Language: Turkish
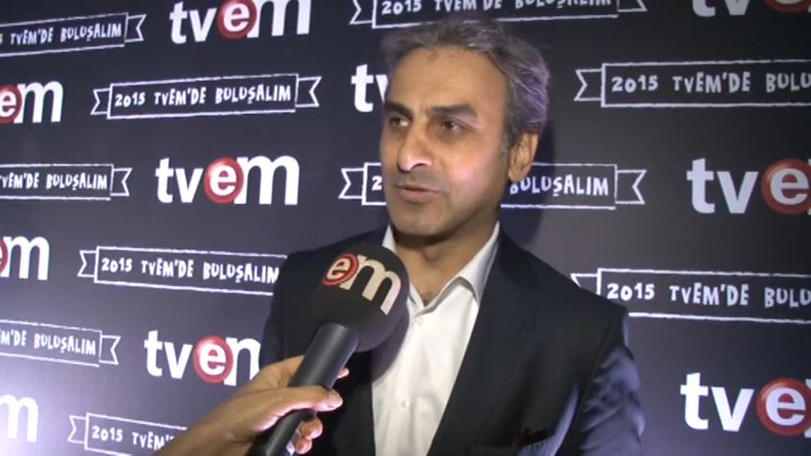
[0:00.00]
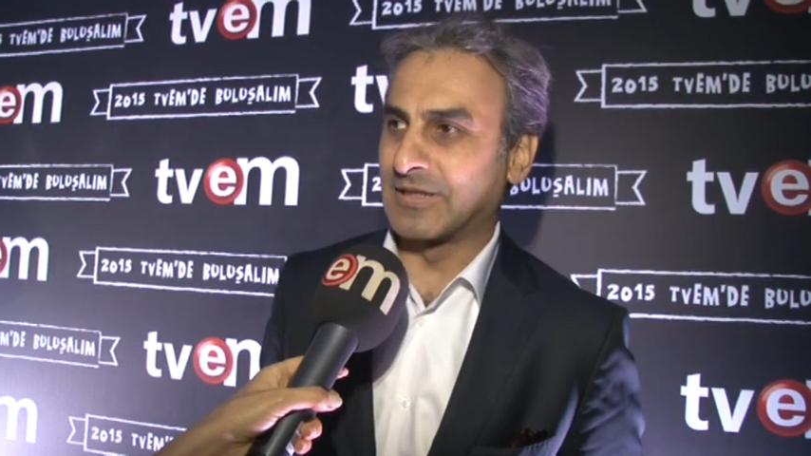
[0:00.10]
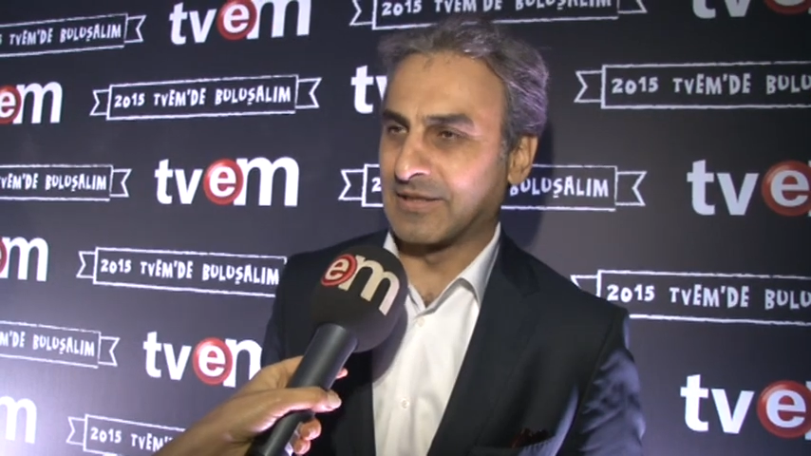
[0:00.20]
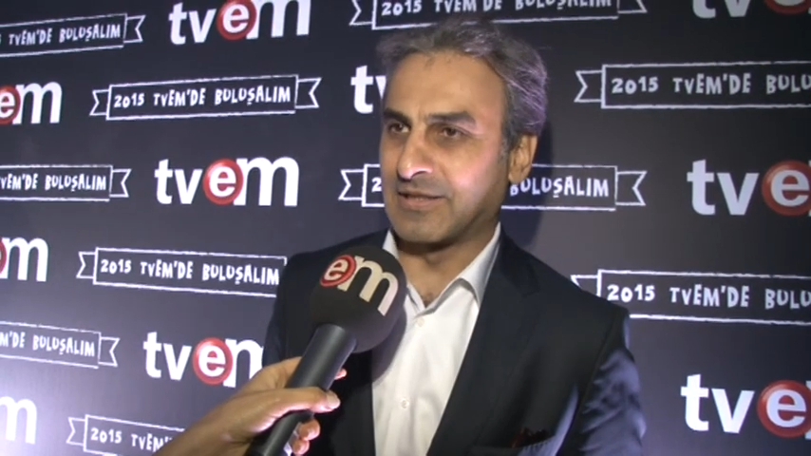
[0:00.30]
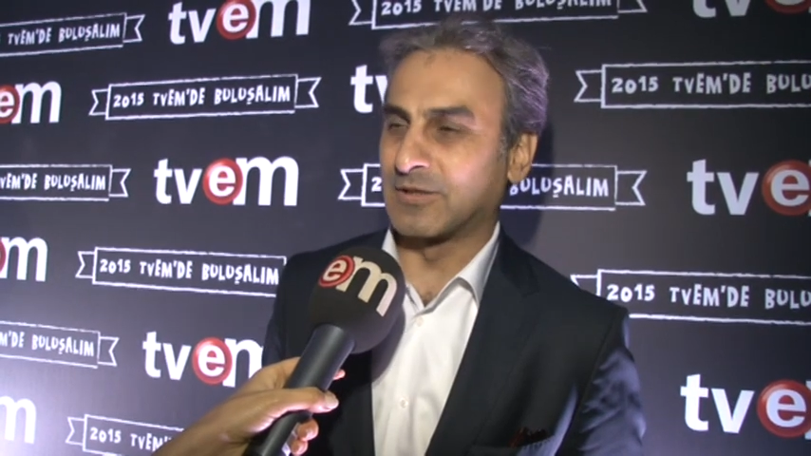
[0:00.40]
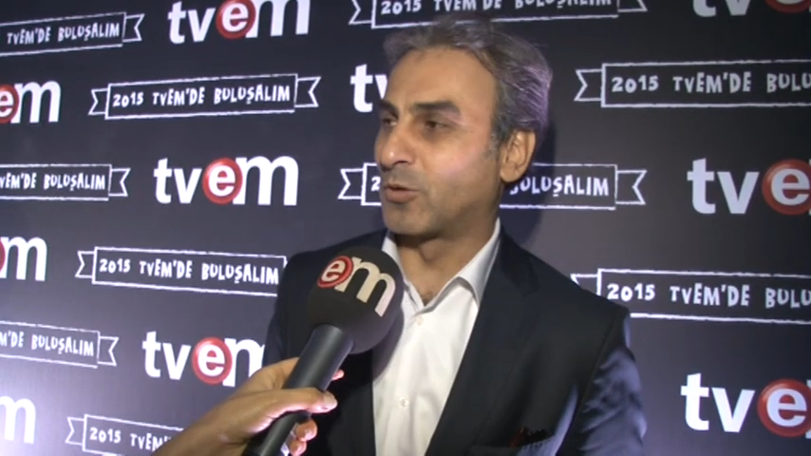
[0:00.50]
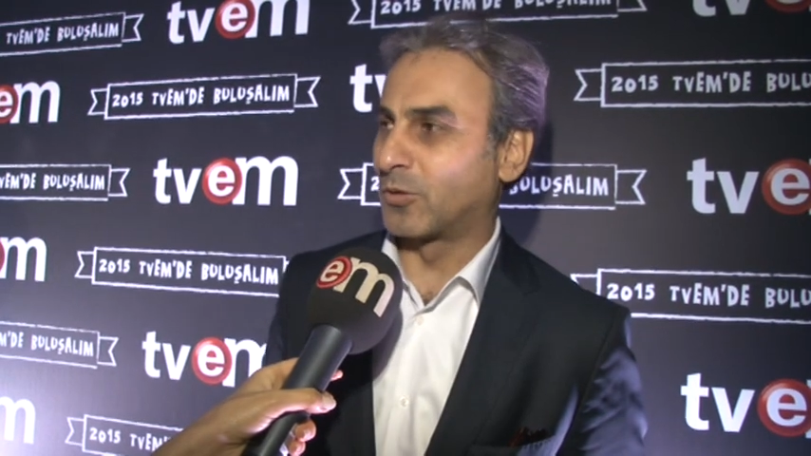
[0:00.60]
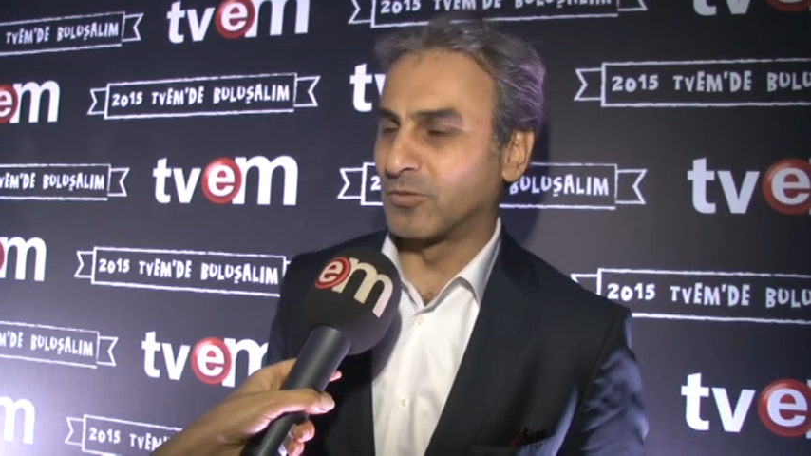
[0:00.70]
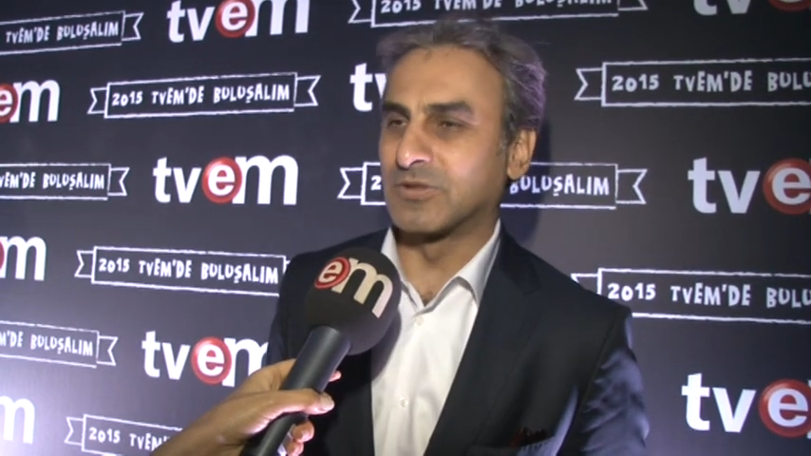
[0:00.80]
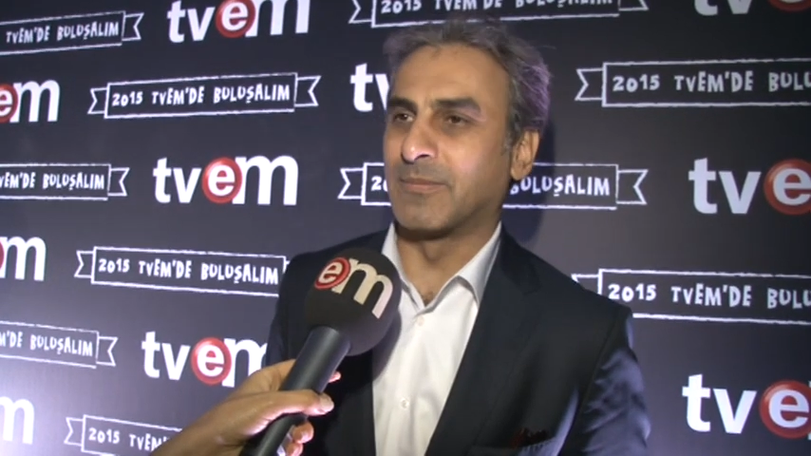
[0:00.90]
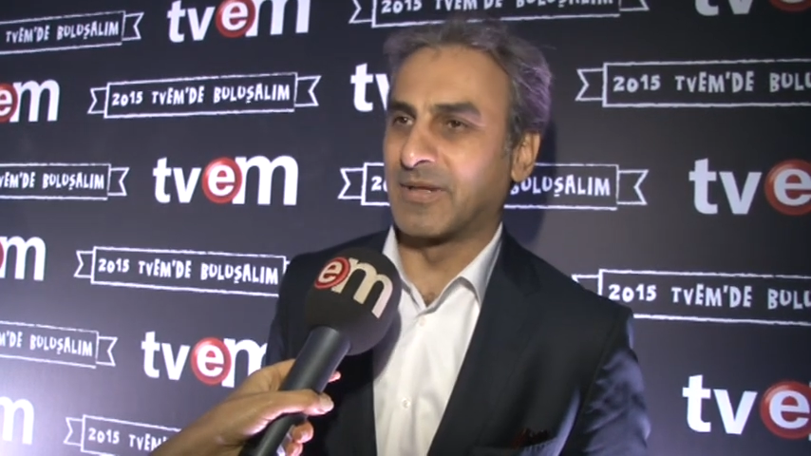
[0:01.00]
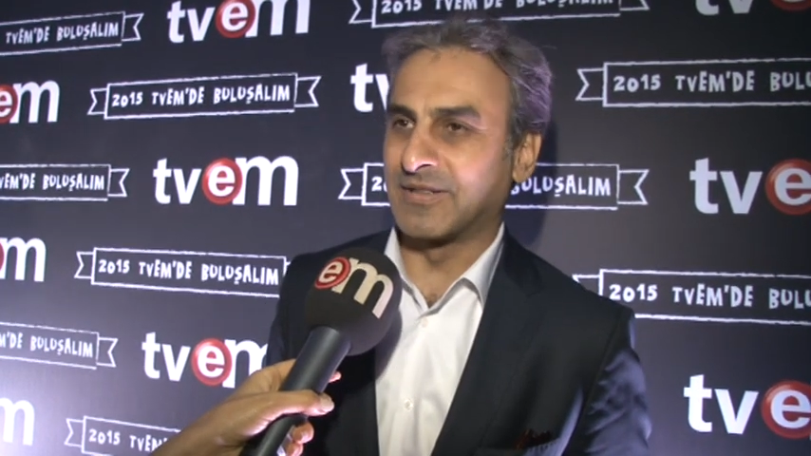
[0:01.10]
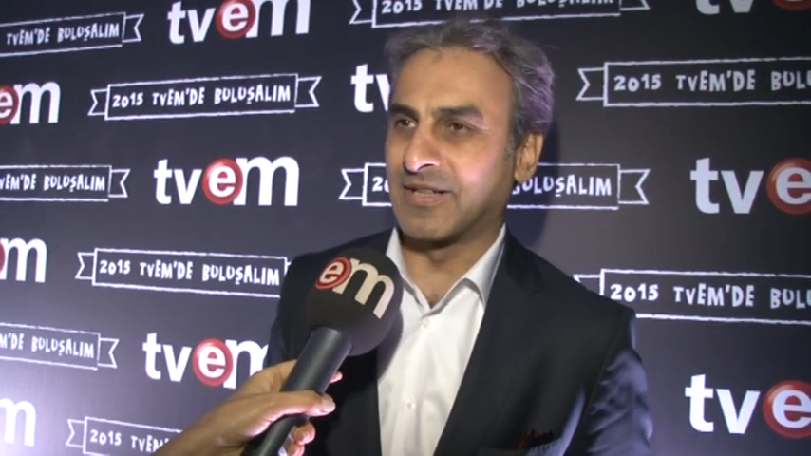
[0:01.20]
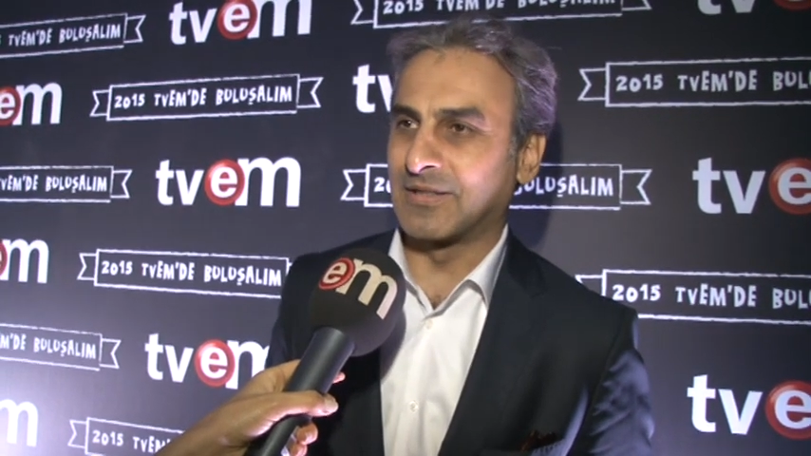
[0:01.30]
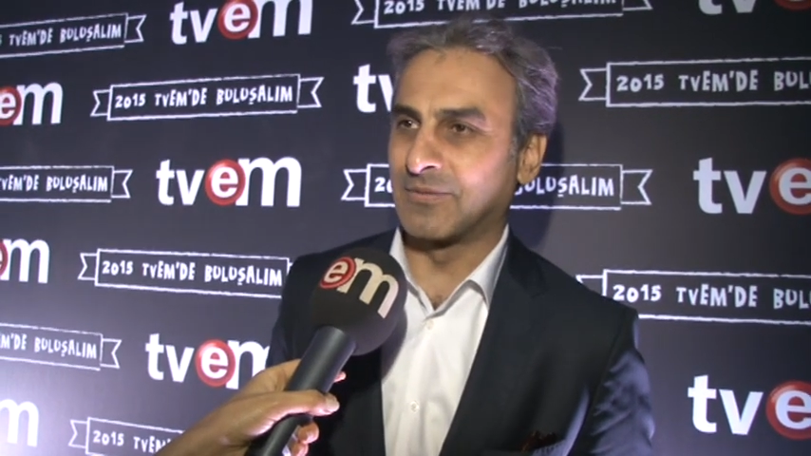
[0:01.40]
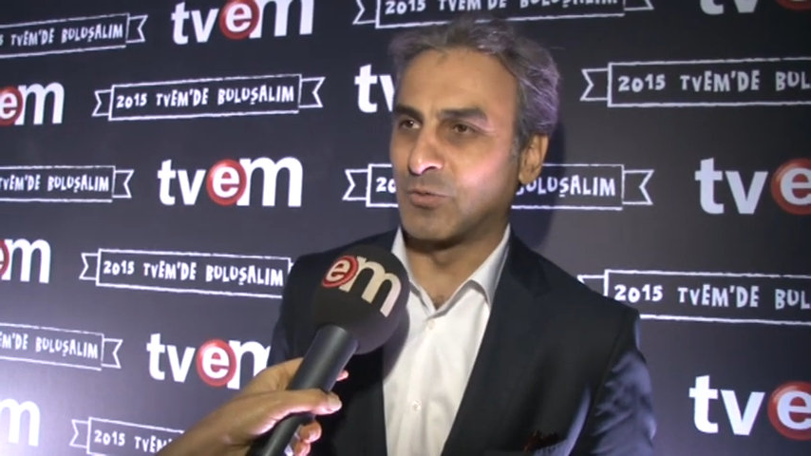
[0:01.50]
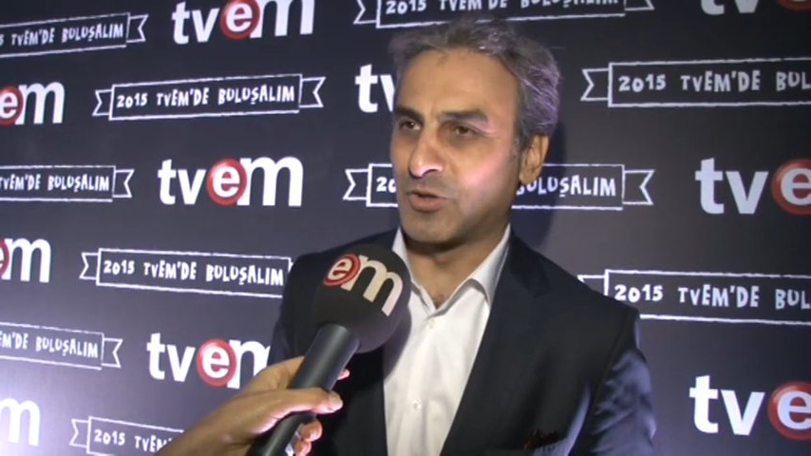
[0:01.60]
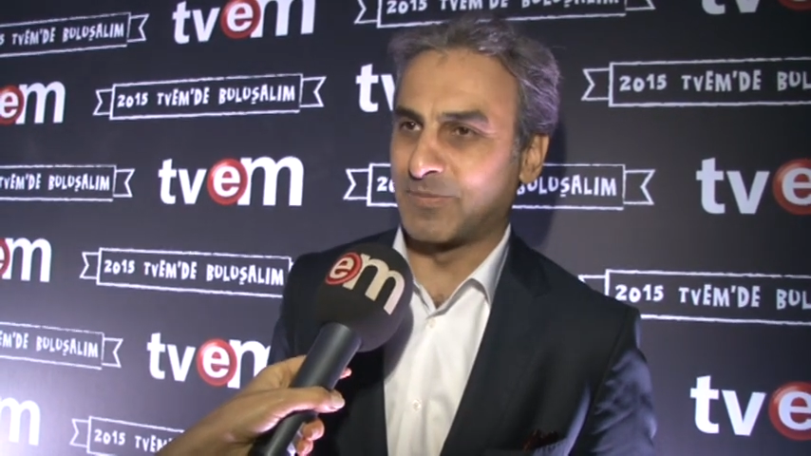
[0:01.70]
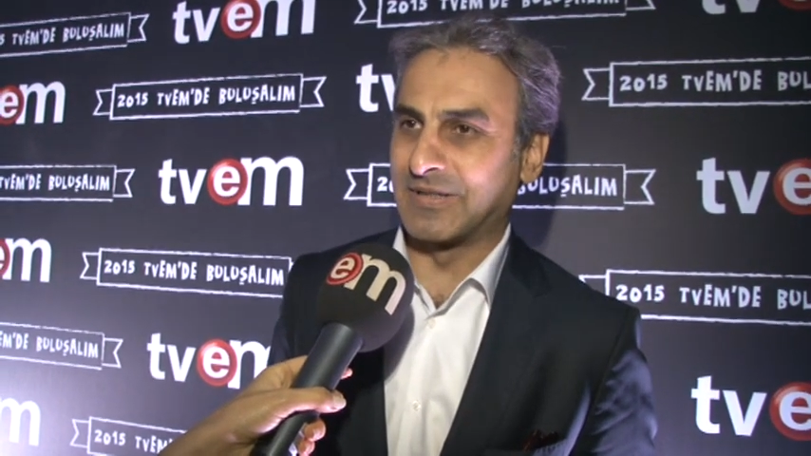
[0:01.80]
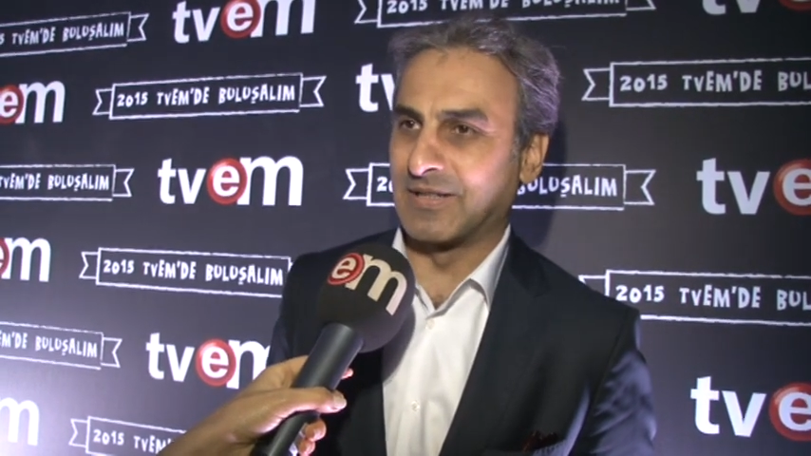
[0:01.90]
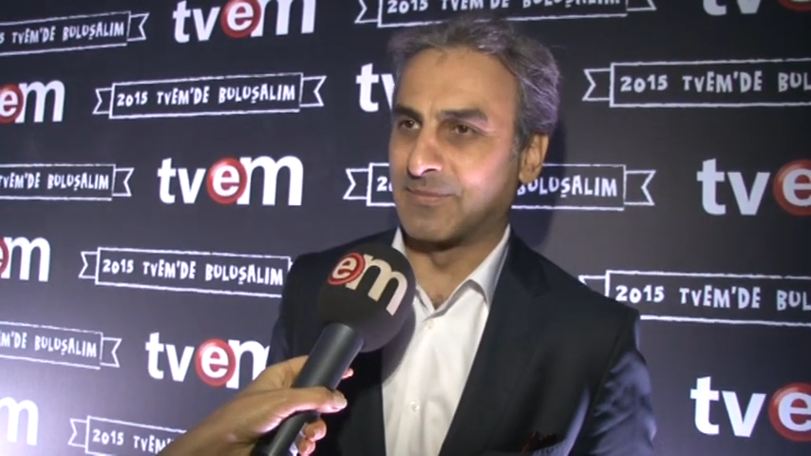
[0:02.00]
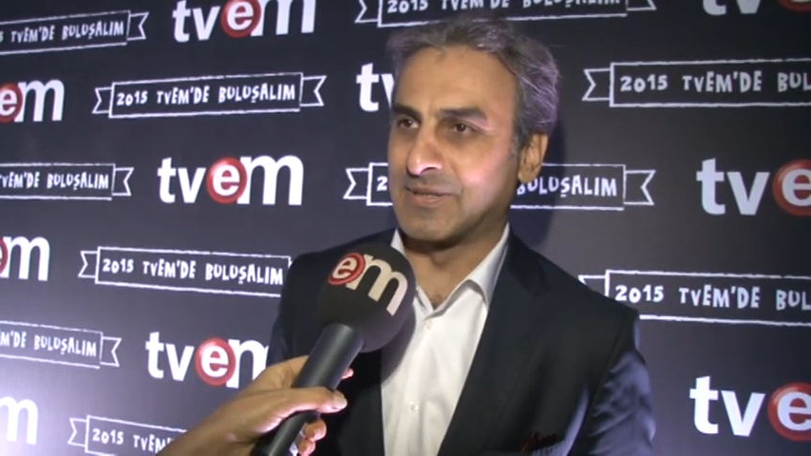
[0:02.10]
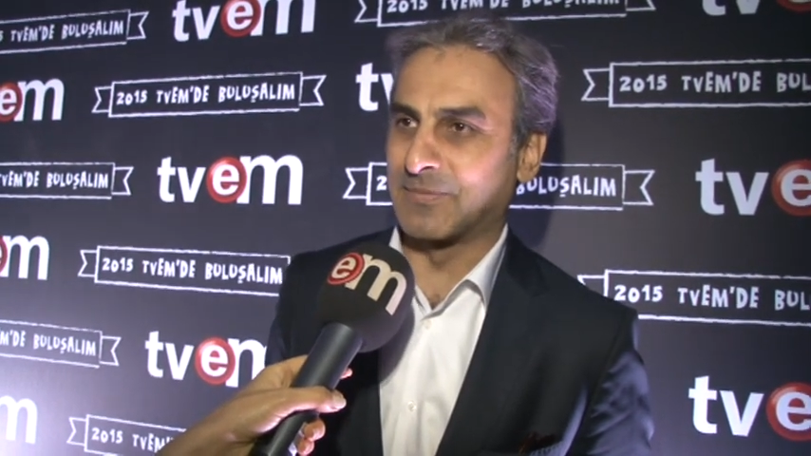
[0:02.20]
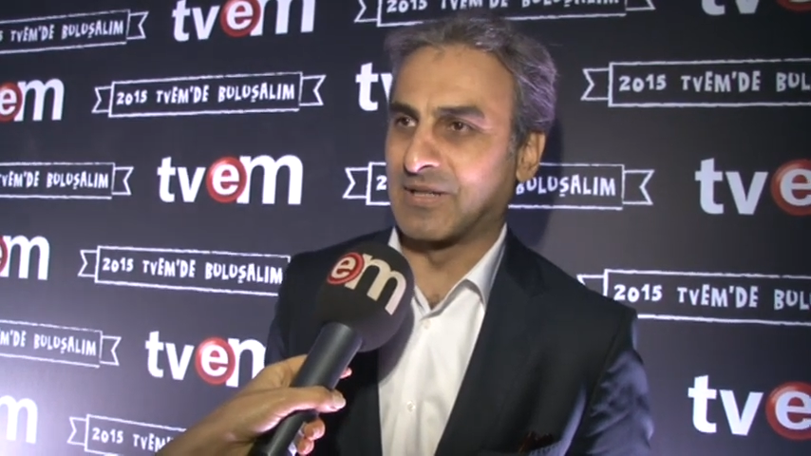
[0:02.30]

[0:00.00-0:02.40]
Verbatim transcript: Özellikle son zamanlarda müthiş bir dinamizm